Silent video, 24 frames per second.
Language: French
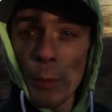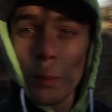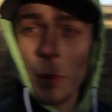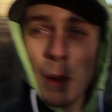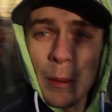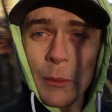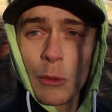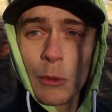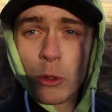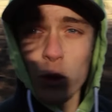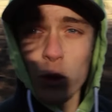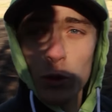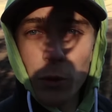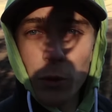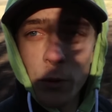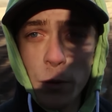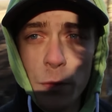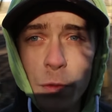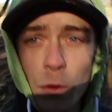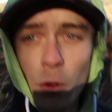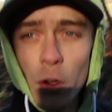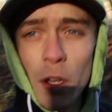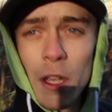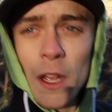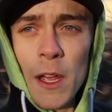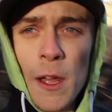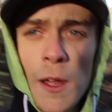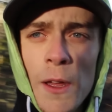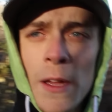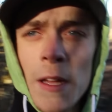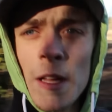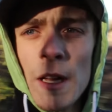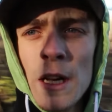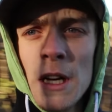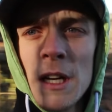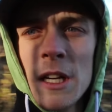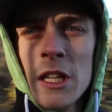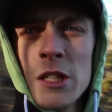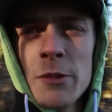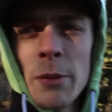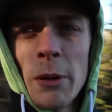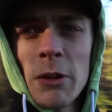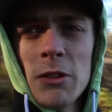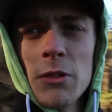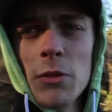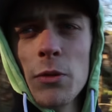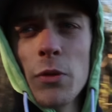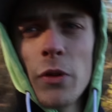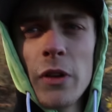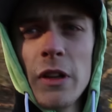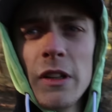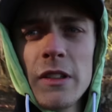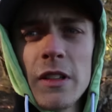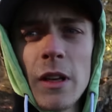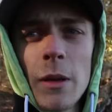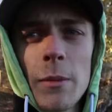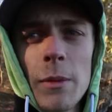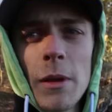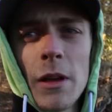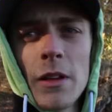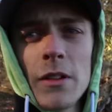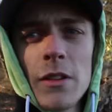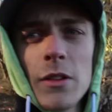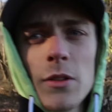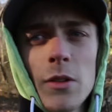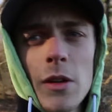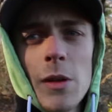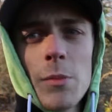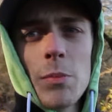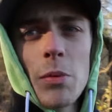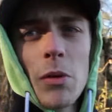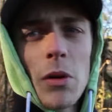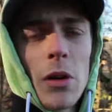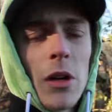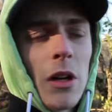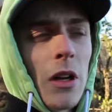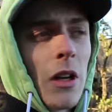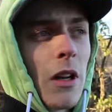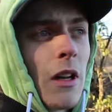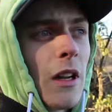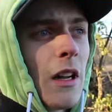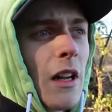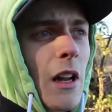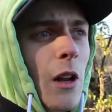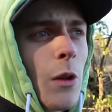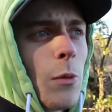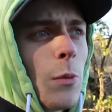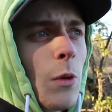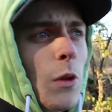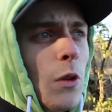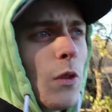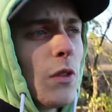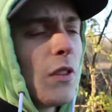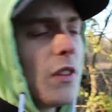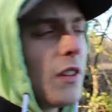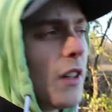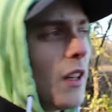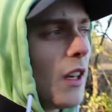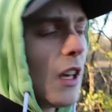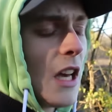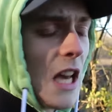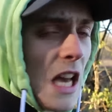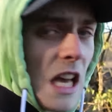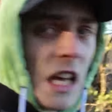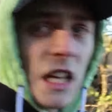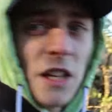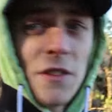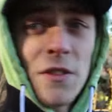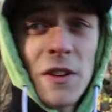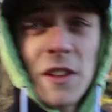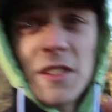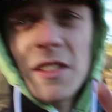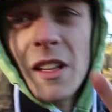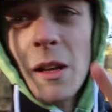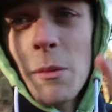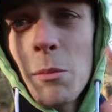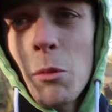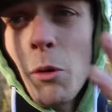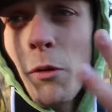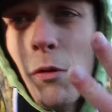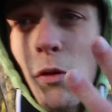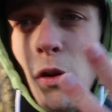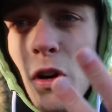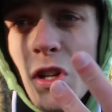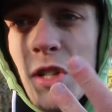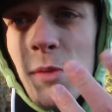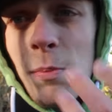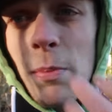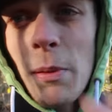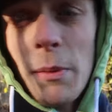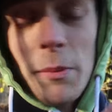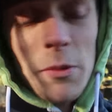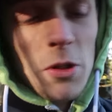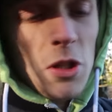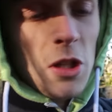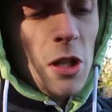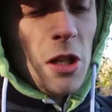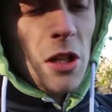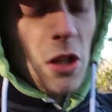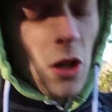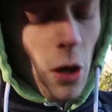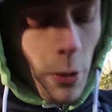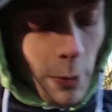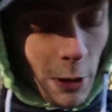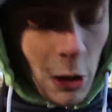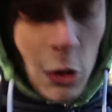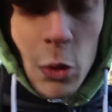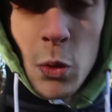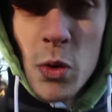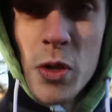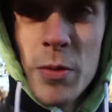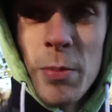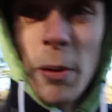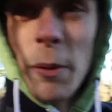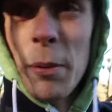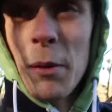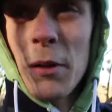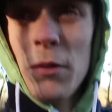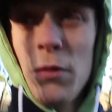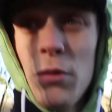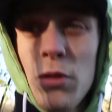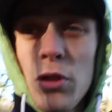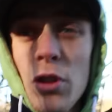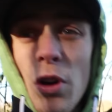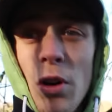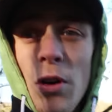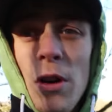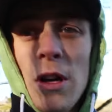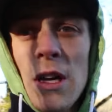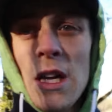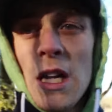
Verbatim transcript: en plein milieu d'une forêt, je sais pas si vous voyez très bien, désolé pour euh, la luminosité. Il fait extrêmement froid, j'ai comme un con, j'ai pas prévu de gants.